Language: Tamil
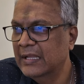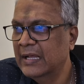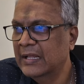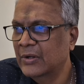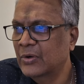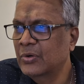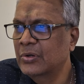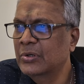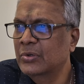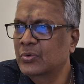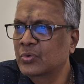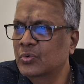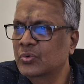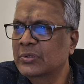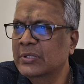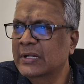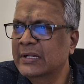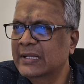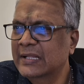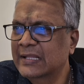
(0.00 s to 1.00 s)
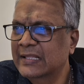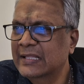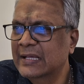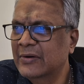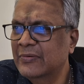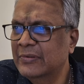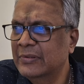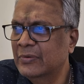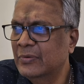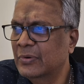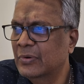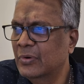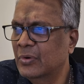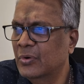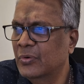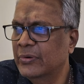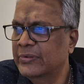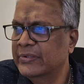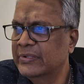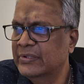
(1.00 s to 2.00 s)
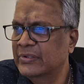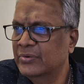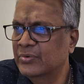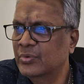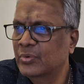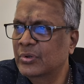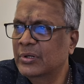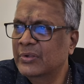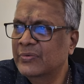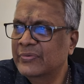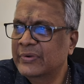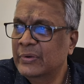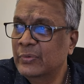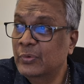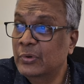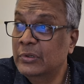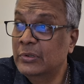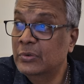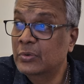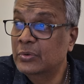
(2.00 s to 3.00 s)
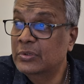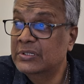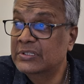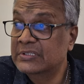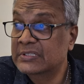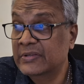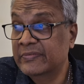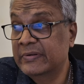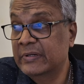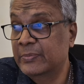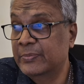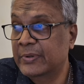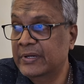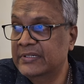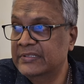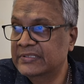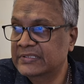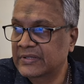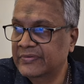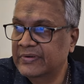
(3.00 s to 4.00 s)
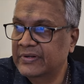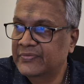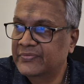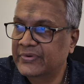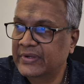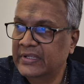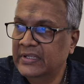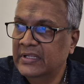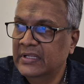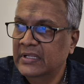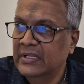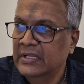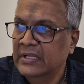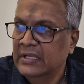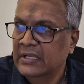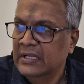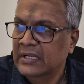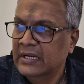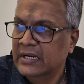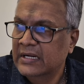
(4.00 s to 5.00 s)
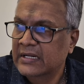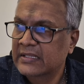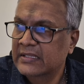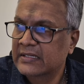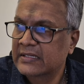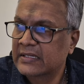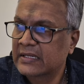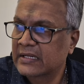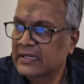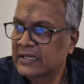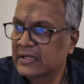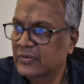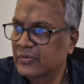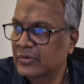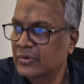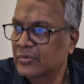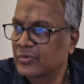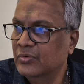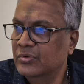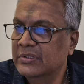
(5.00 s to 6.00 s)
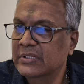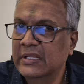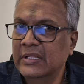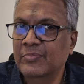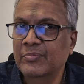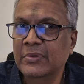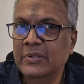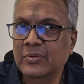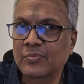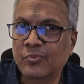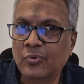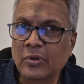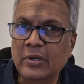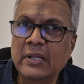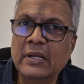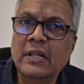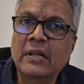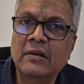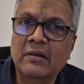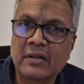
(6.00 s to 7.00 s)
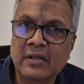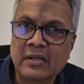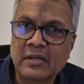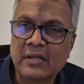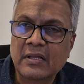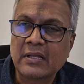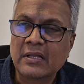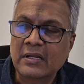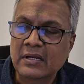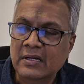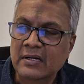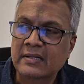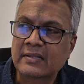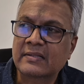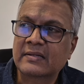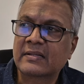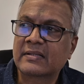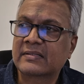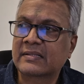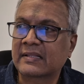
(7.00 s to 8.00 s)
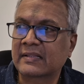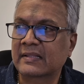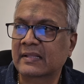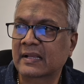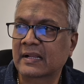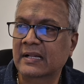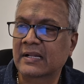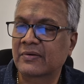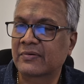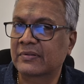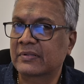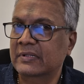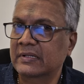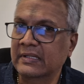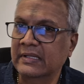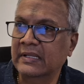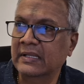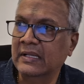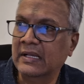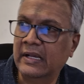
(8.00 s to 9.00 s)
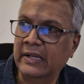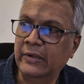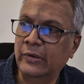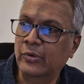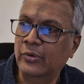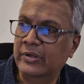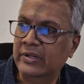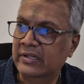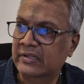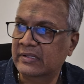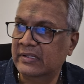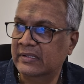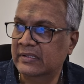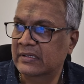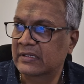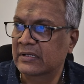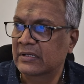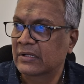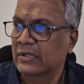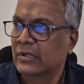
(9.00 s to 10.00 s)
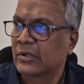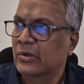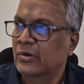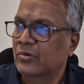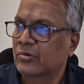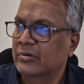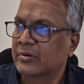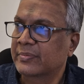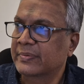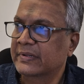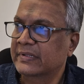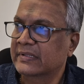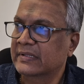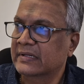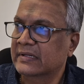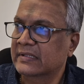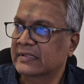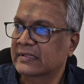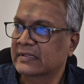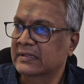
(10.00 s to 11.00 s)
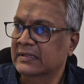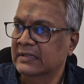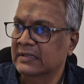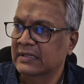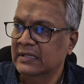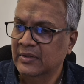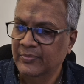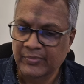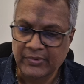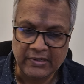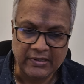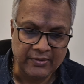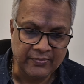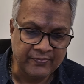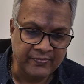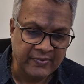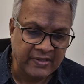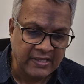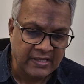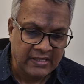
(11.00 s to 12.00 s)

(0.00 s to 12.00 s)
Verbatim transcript: அரௌண்ட் டூ தேர்ட்டிக்கு தான் வந்து ஒரு லோ வந்தது டுவெண்ட்டி ஃபைவ் ஒன் டுவெண்ட்டி செவன் பாயிண்ட் செவன் ஃபைவ் கிட்டத்தட்ட ஒரு நூற்றி ஐம்பது புள்ளிகள் கிட்டத்தட்ட சந்தைகளில் வந்து இன்றைக்கி ஹைலோ இருந்தது குறிப்பிடத்தக்கது மேலும்